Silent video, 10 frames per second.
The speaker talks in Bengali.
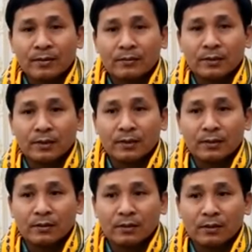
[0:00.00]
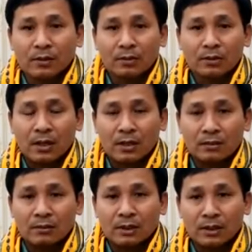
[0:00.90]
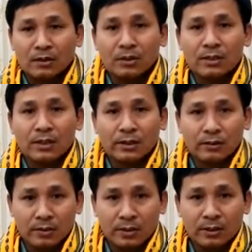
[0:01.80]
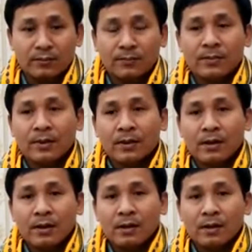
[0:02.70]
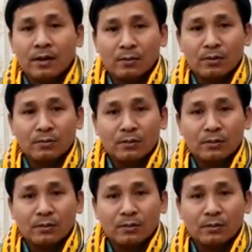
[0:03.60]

তিনি গত আঠারো তারিখ নোটিশ জারি করেছেন এবং